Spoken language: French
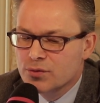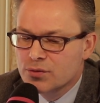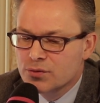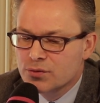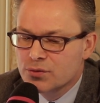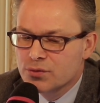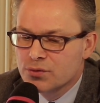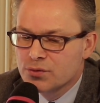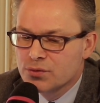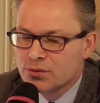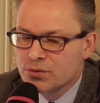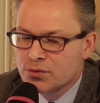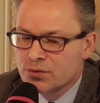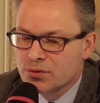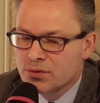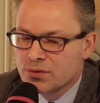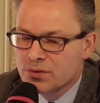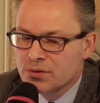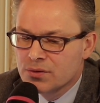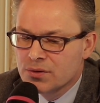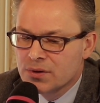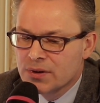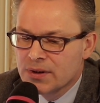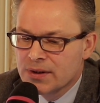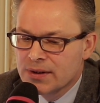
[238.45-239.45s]
de nos
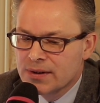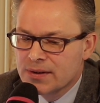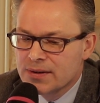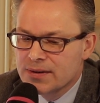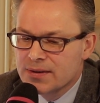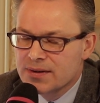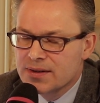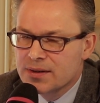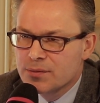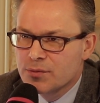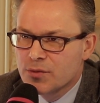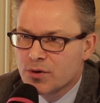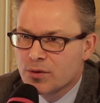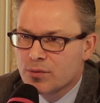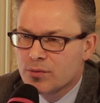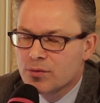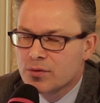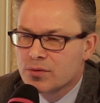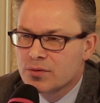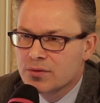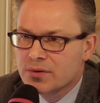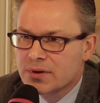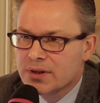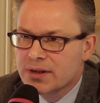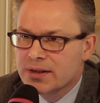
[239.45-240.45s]
euh, immeubles